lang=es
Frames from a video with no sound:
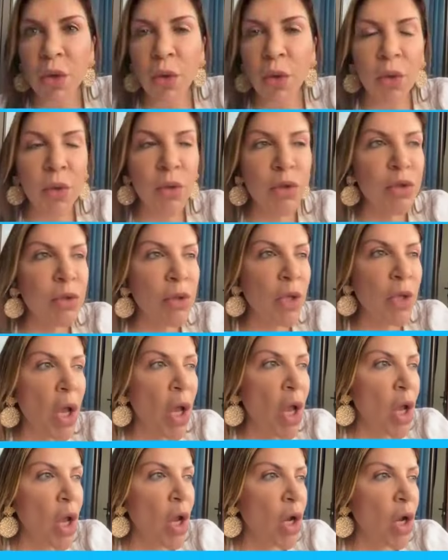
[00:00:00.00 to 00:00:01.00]
todos
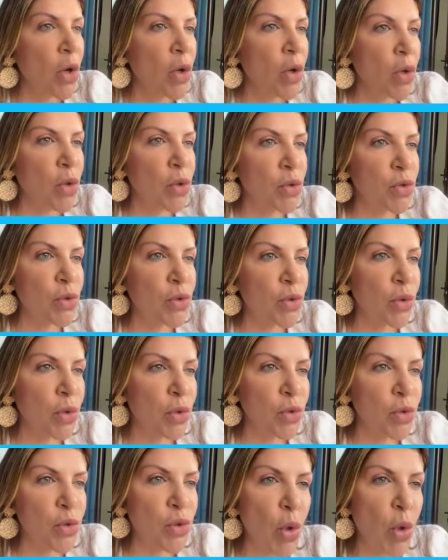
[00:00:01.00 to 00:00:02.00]
los, los
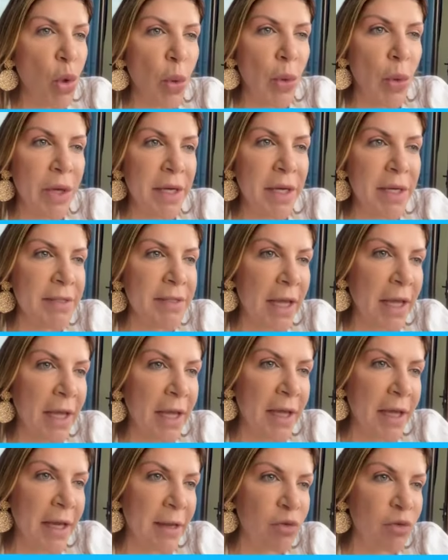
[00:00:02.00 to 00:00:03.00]
jóvenes que,
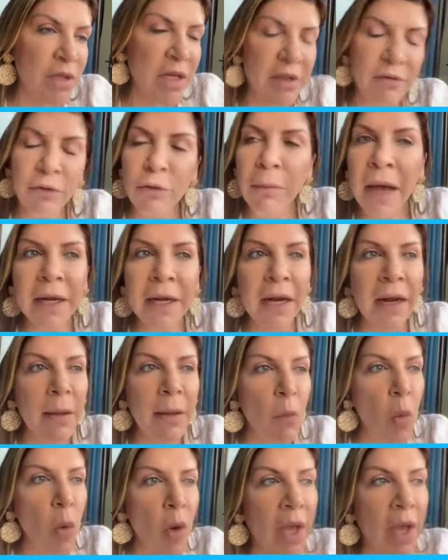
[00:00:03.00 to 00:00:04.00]
queremos transformar a la
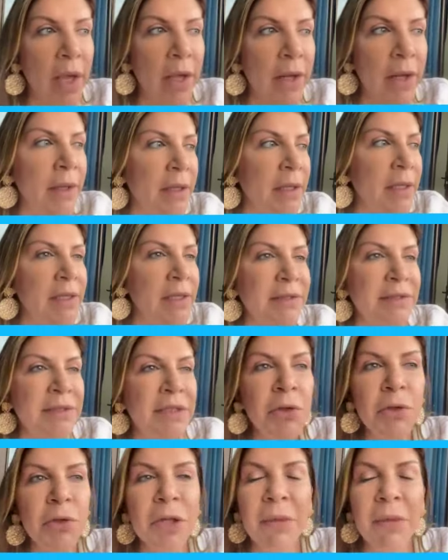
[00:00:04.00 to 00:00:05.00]
mujer,
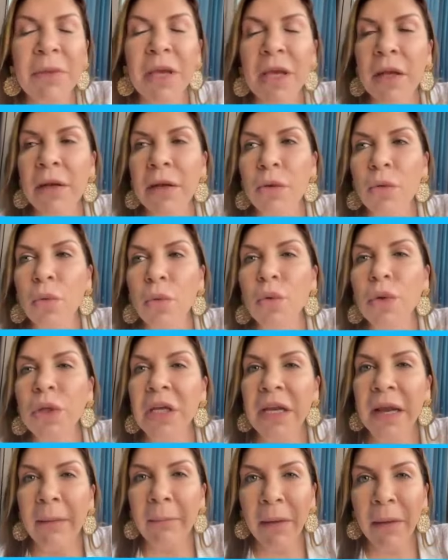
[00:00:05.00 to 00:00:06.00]
sino también
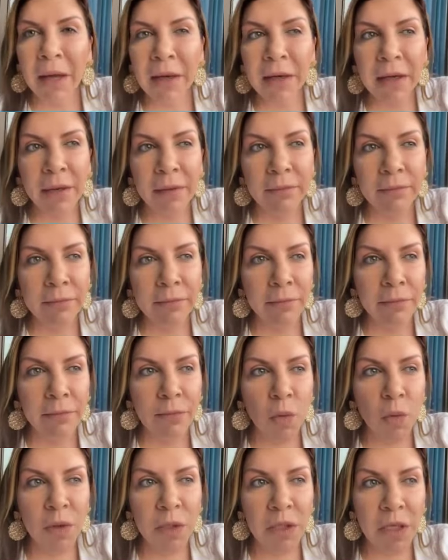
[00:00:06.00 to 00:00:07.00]
Cundinamarca.
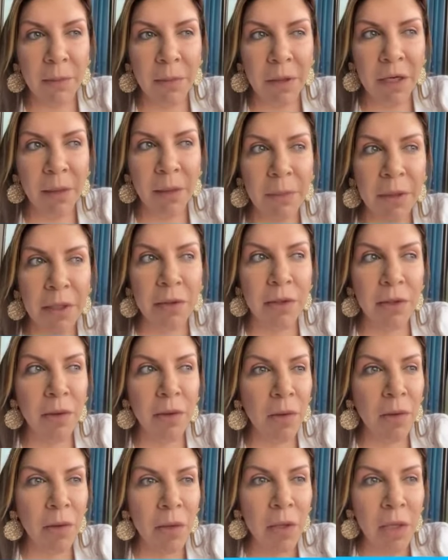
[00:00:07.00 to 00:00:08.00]
Cundinamarca
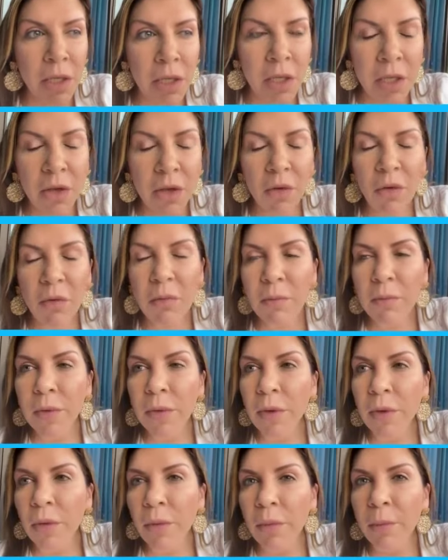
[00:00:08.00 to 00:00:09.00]
perdió
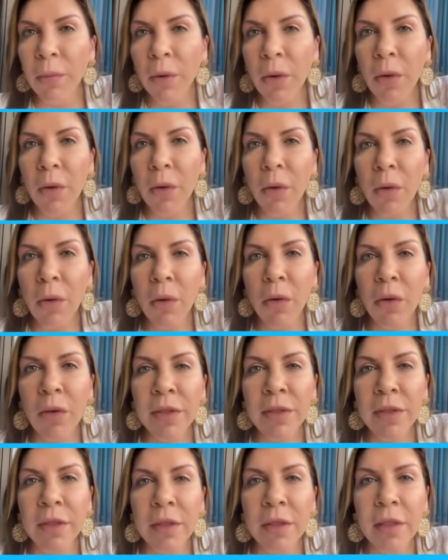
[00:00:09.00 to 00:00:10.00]
con un poco...
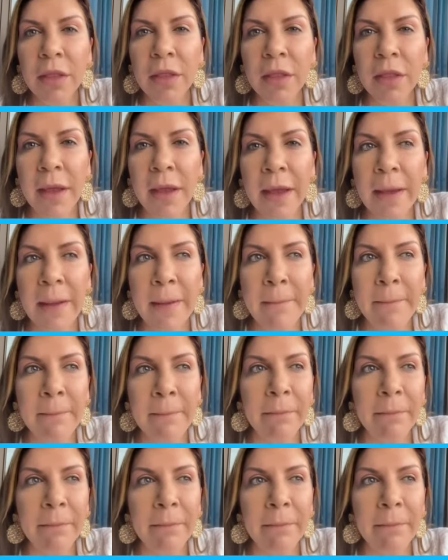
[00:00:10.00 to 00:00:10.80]
Eh,